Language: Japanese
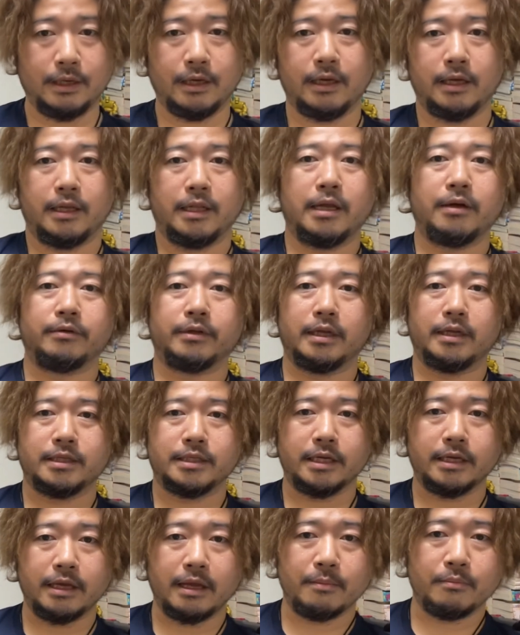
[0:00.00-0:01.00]
えー、なので、
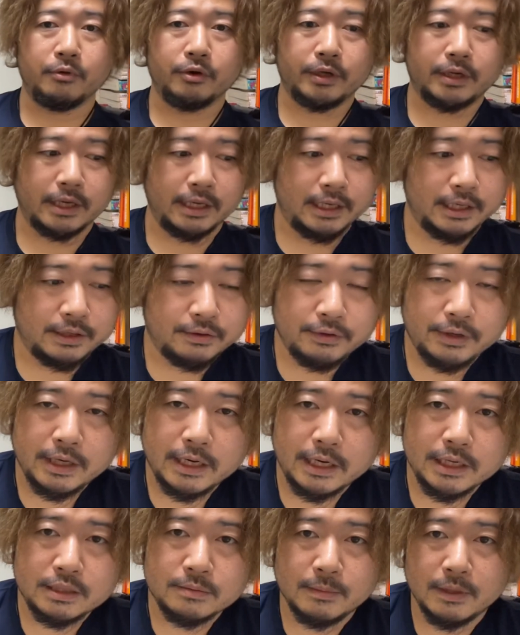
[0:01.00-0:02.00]
前言もう一回ひっくり
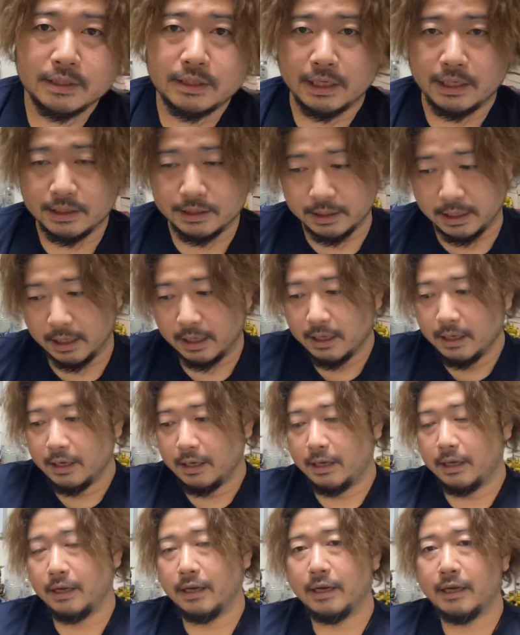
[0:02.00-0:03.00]
返しましてですね、
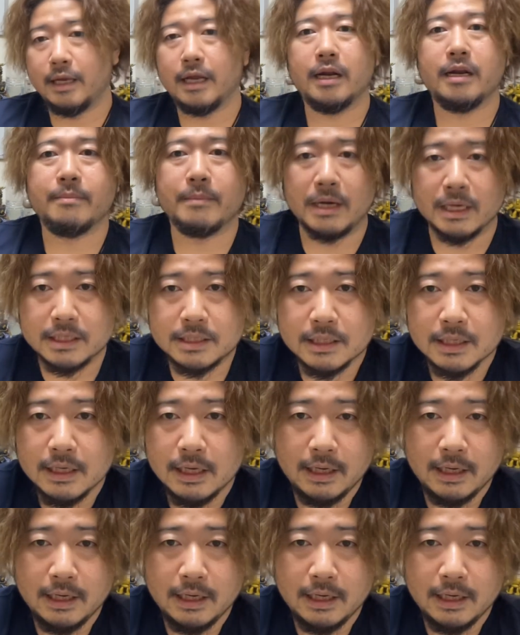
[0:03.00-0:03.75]
えー、やります。